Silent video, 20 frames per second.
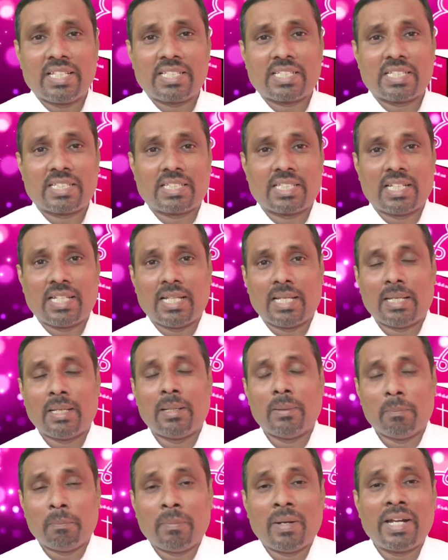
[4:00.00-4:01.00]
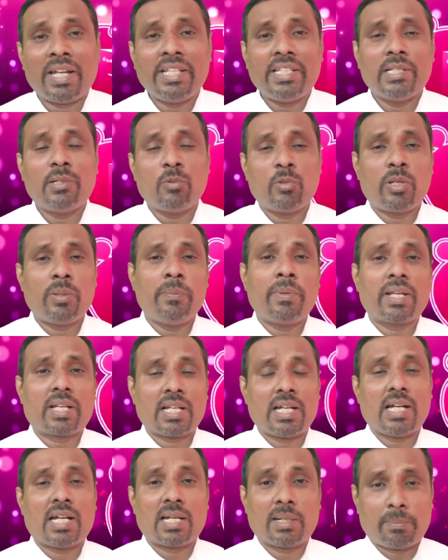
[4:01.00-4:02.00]
தேசத்தில் மனித
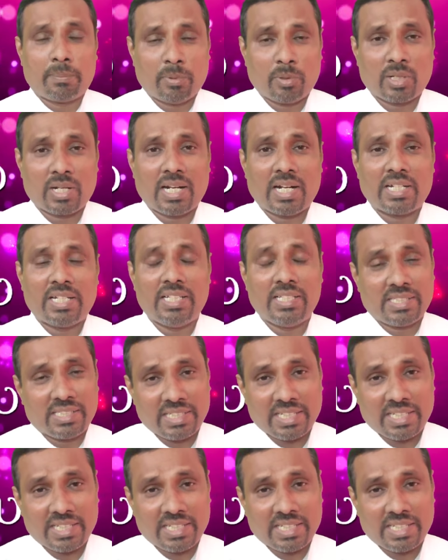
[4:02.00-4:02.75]
உரிமைக்காக போராடி